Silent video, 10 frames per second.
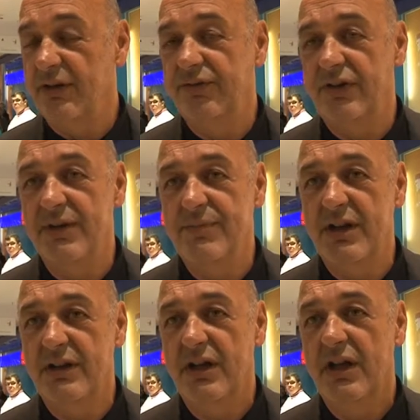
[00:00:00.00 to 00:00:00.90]
und
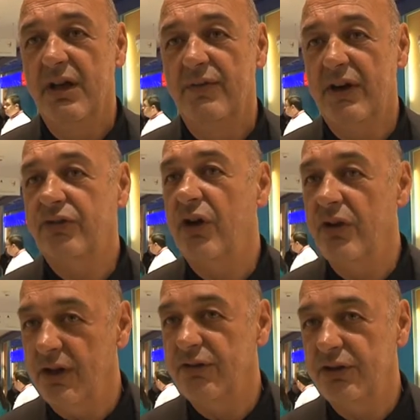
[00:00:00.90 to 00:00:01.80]
Firmen, was
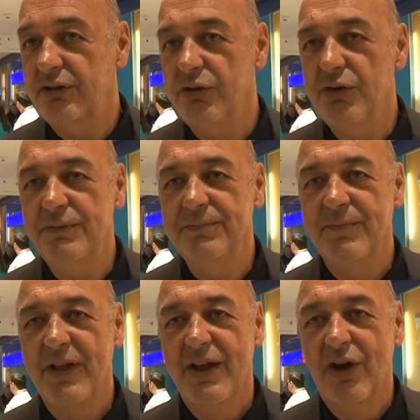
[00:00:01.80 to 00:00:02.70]
können sie tun.
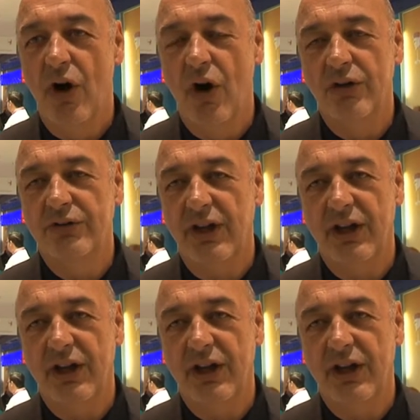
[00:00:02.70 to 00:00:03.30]
Und äh,